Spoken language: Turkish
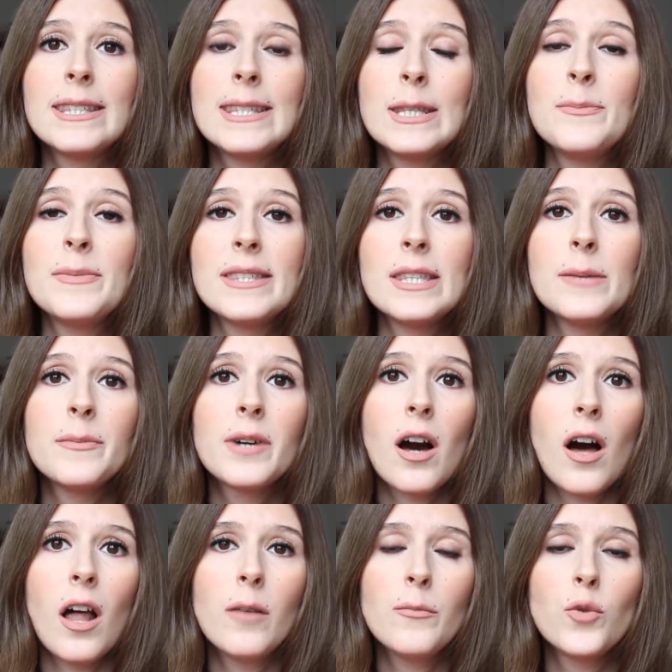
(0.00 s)
Simsim
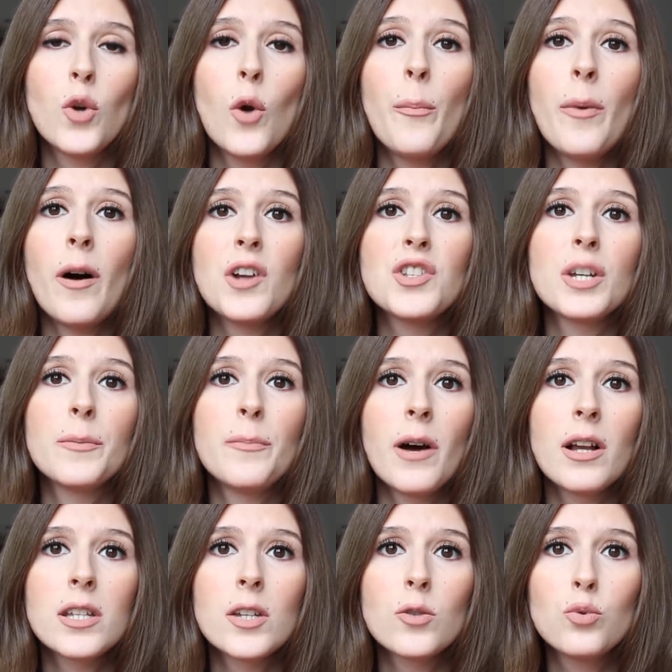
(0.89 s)
kalmıyor, parça
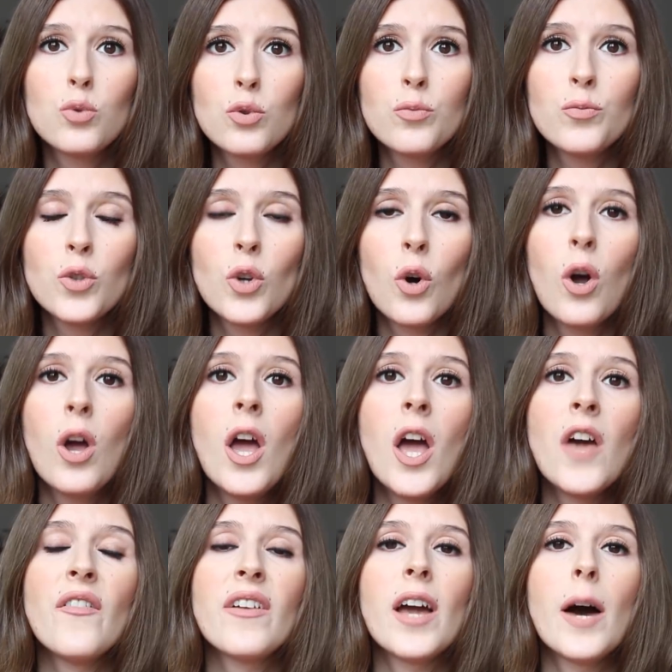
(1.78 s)
parça durmuyor
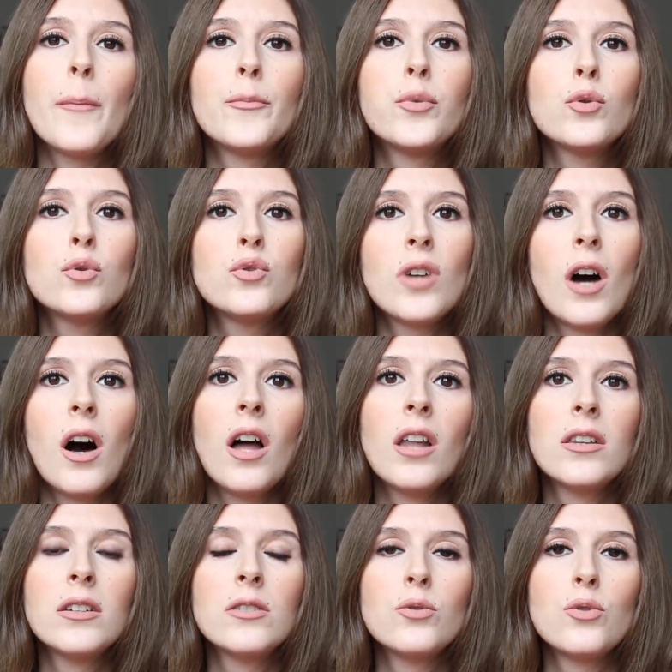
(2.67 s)
veya pudra
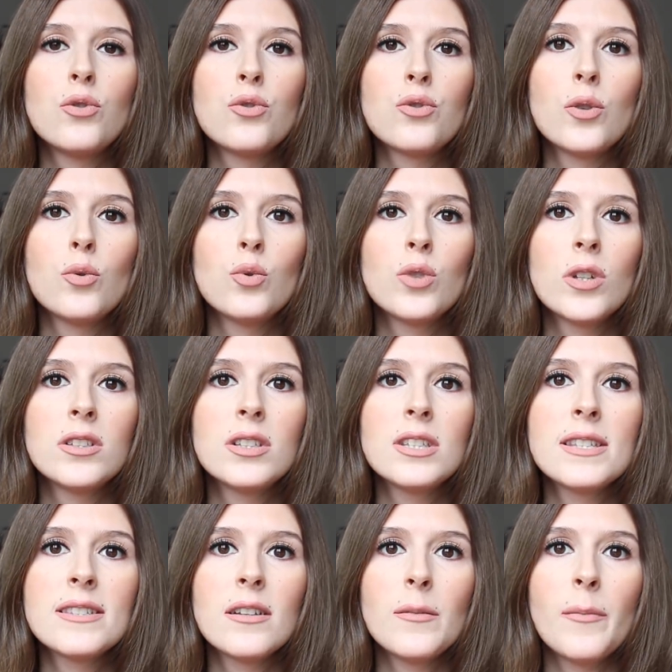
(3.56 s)
allığının üstüne
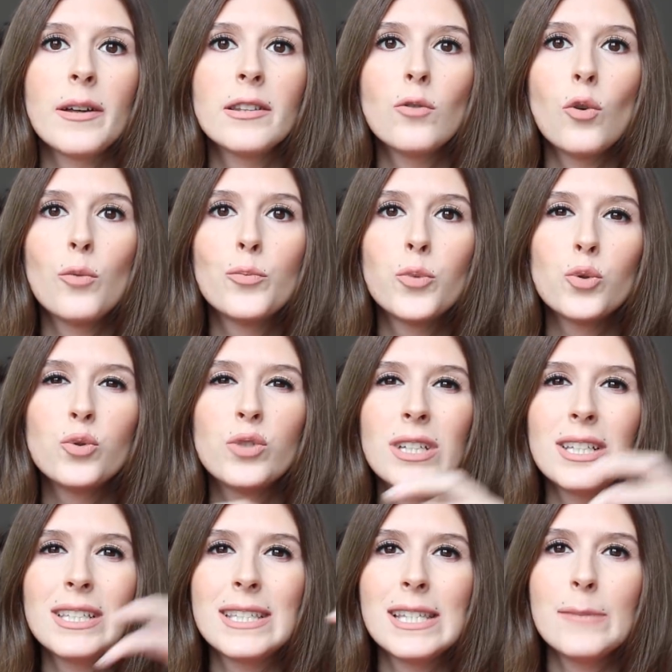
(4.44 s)
uyguladığınız zaman da o
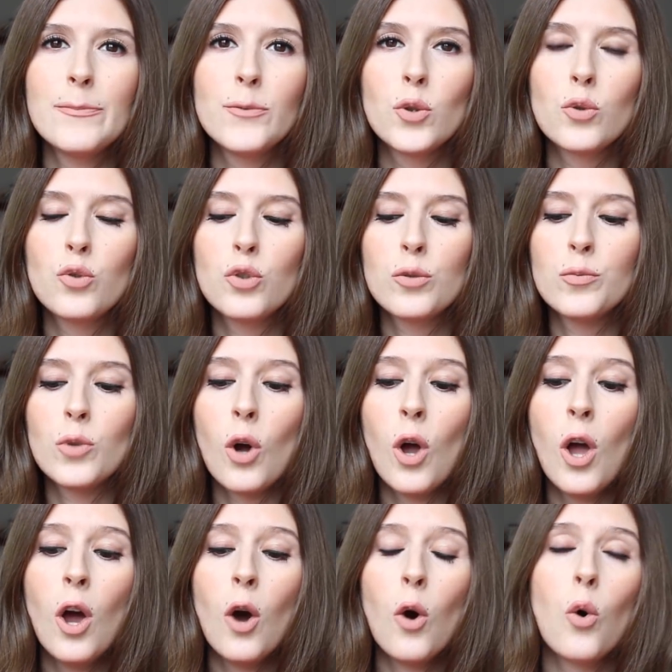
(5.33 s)
pudrayı silip
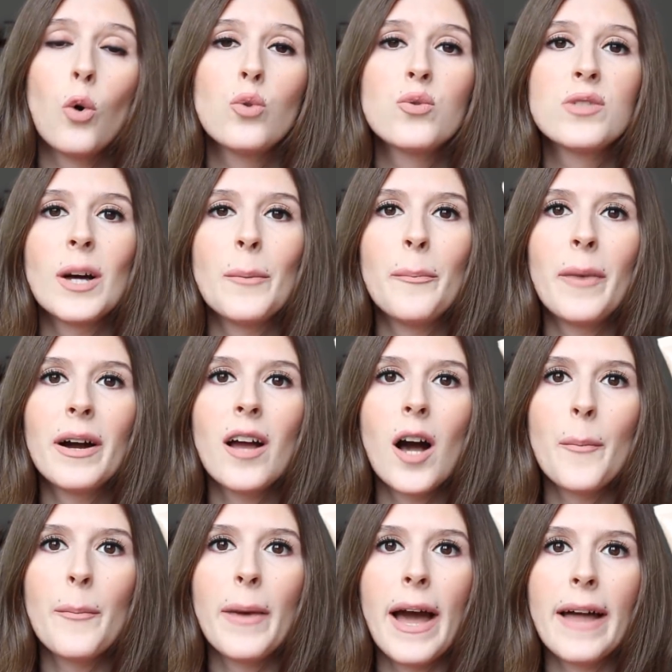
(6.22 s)
götürmüyor. O yüzden
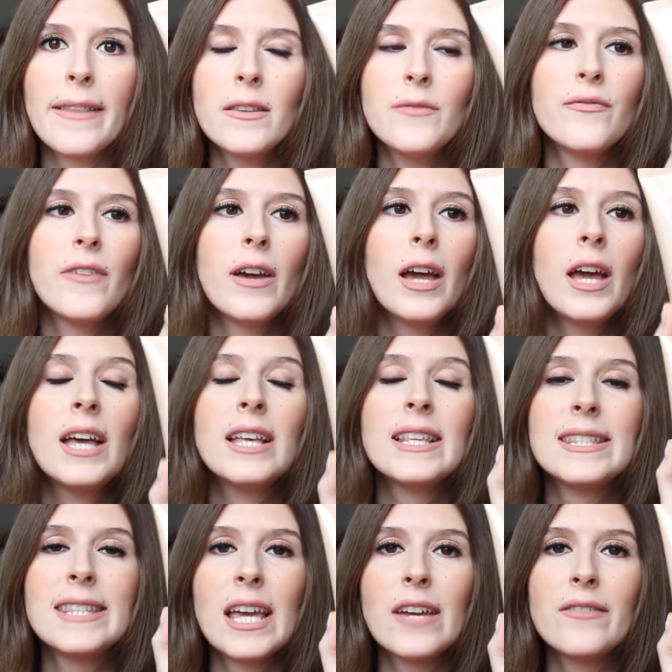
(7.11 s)
bayağı beğendim ve
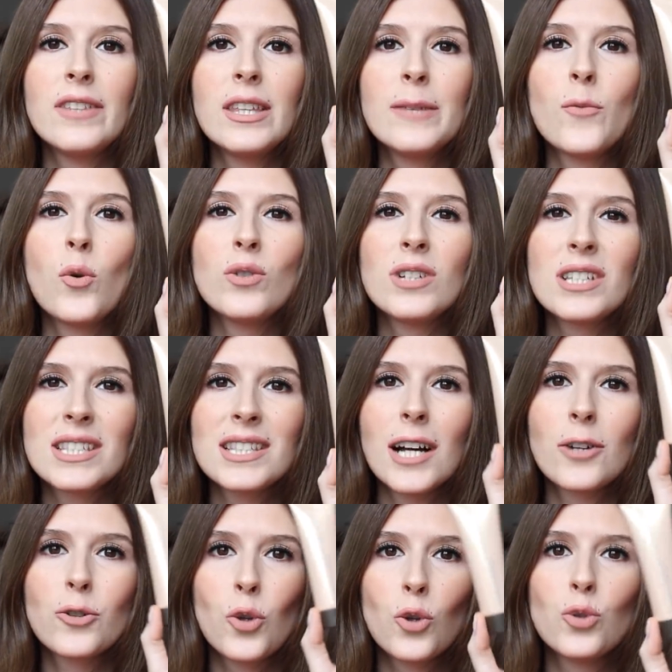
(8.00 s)
sevdiğim o
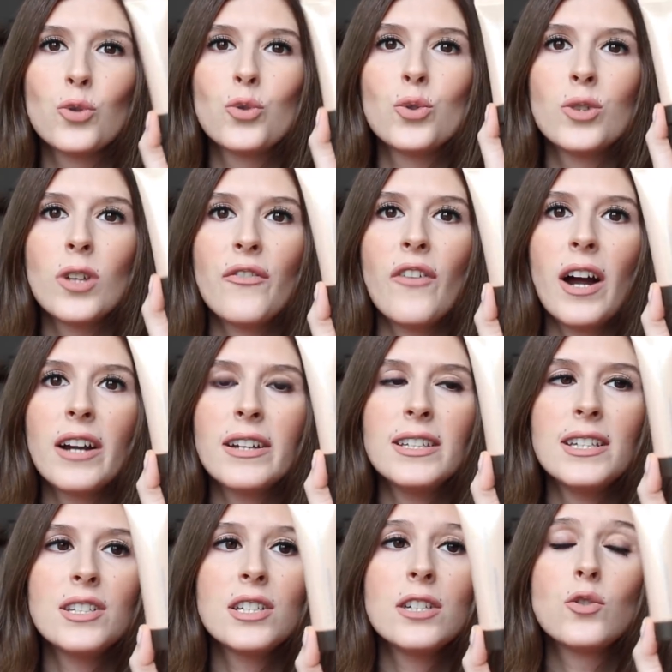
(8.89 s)
ıslak görüntüyü de
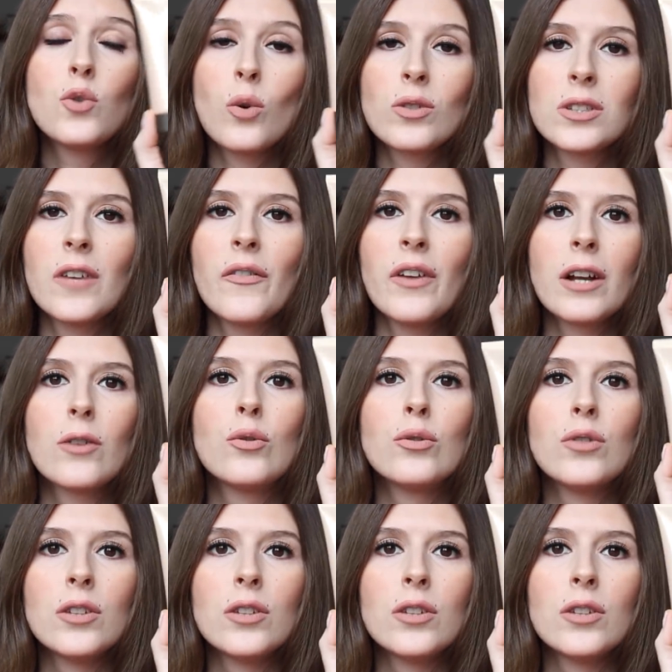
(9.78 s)
verdiği için çok severek